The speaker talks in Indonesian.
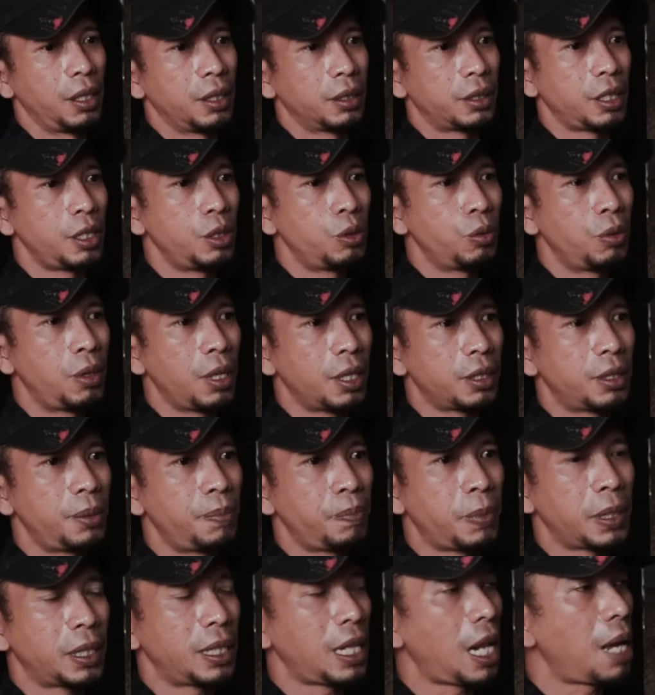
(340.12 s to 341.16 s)
saya juga
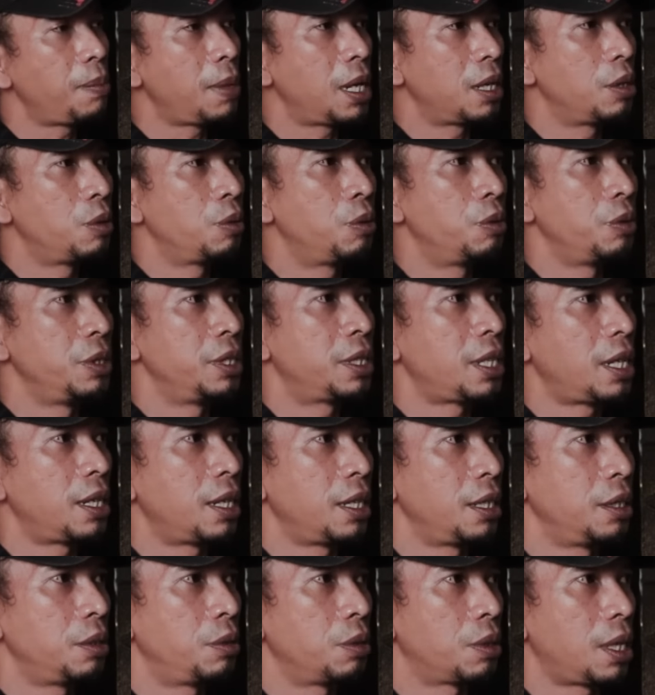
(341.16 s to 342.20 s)
sempat lama nunggu di
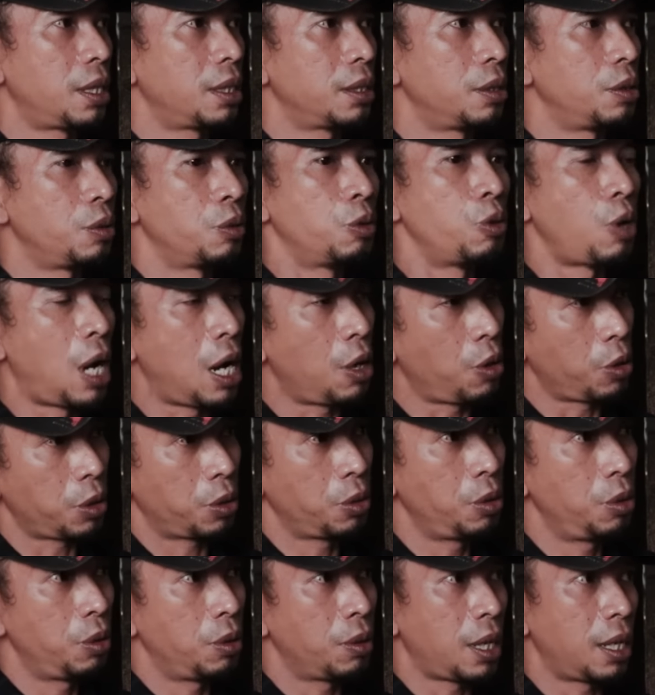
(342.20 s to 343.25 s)
sana itu kan nunggu angkot
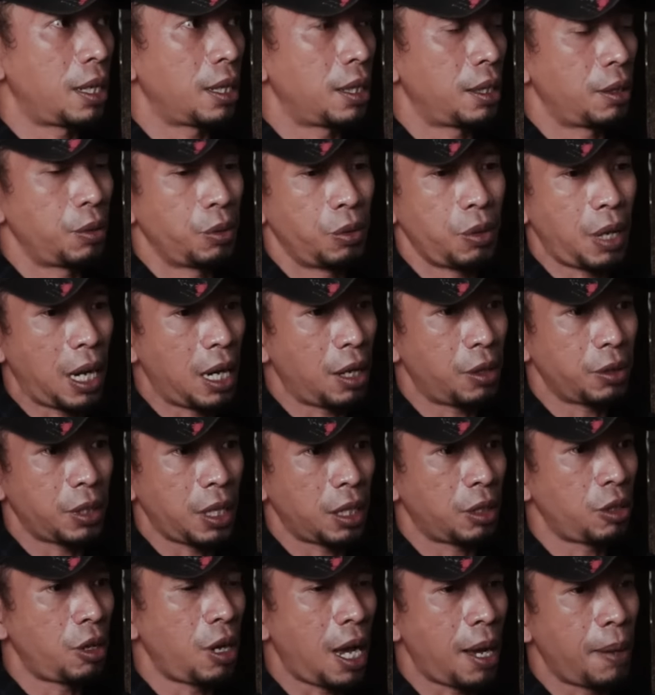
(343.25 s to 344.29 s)
dulu karena nunggu angkot
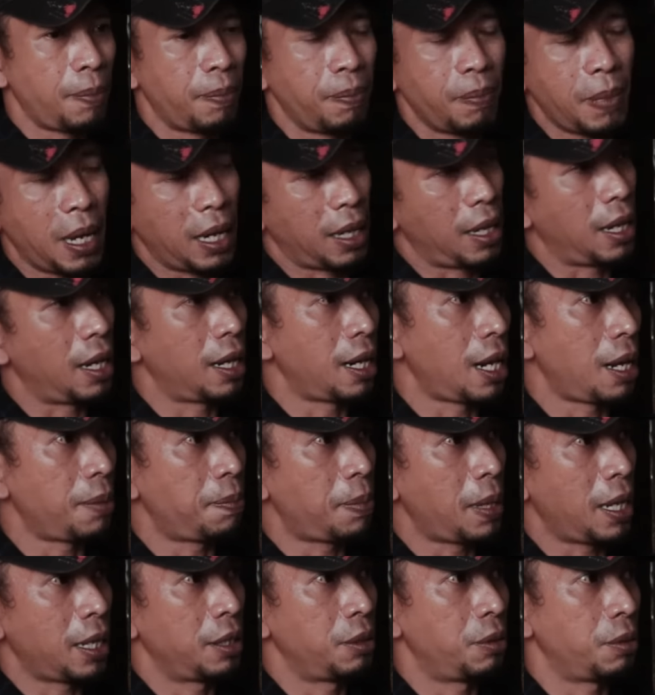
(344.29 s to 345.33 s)
atau barangan
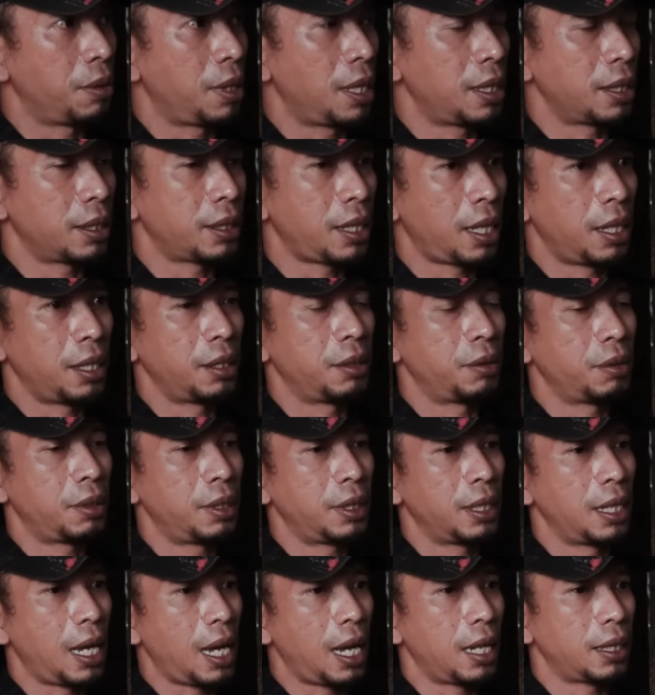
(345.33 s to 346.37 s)
apa gitu kan ke sana itu
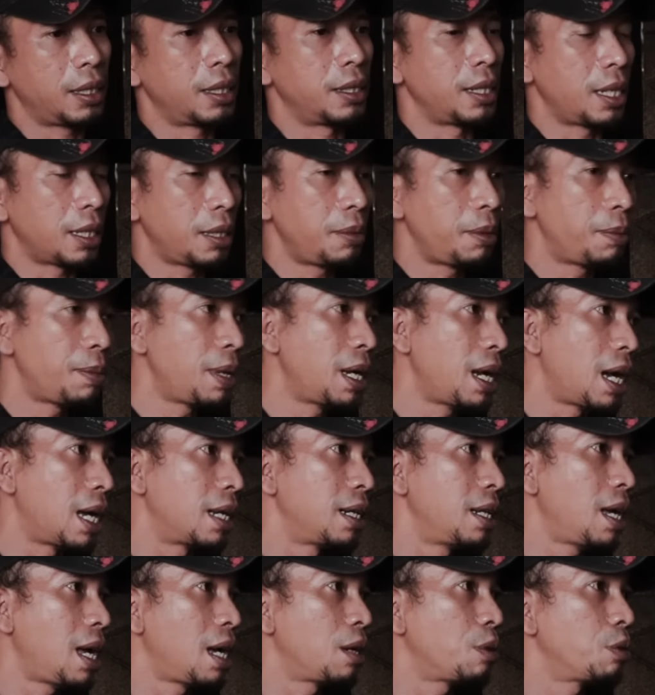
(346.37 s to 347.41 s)
kan nggak ternyata memang nggak
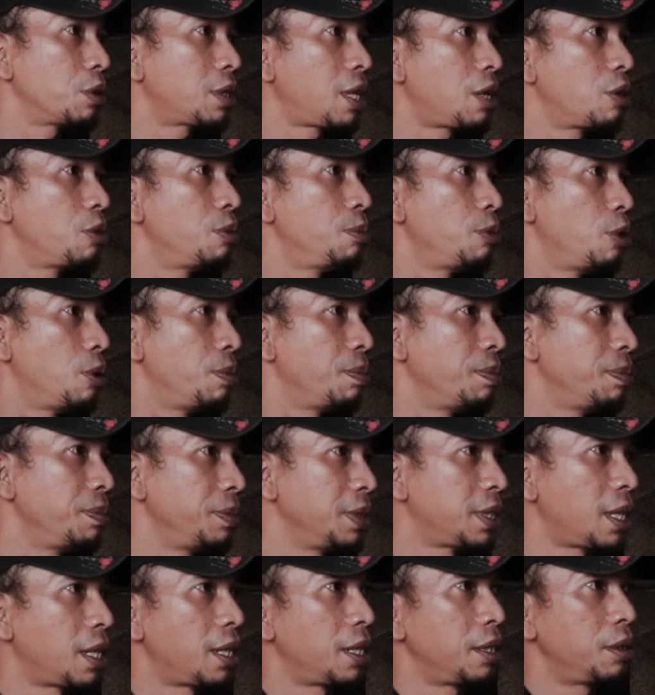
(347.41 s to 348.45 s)
ada angkutan umum di
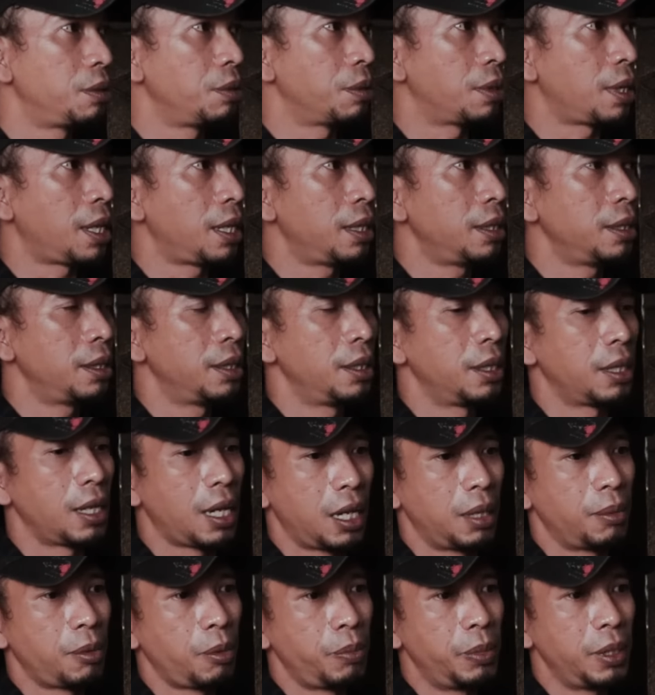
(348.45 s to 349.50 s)
sana itu kan nggak
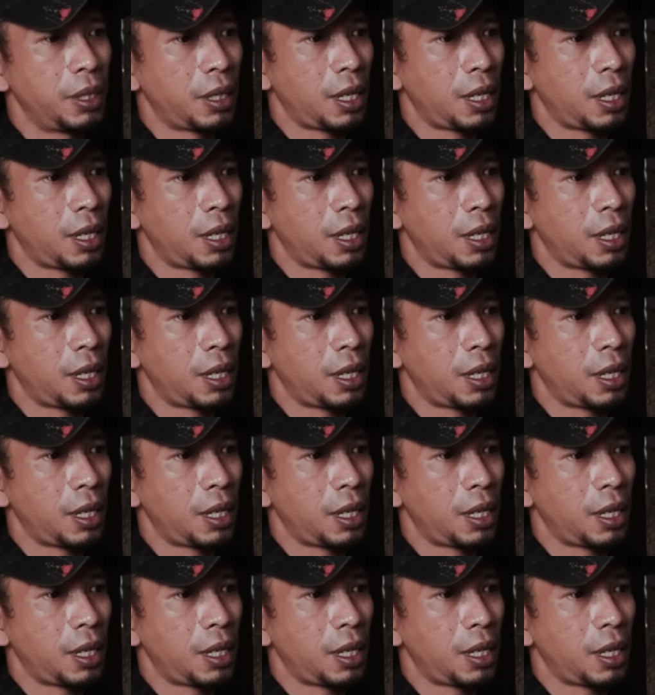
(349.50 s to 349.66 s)
ada mobil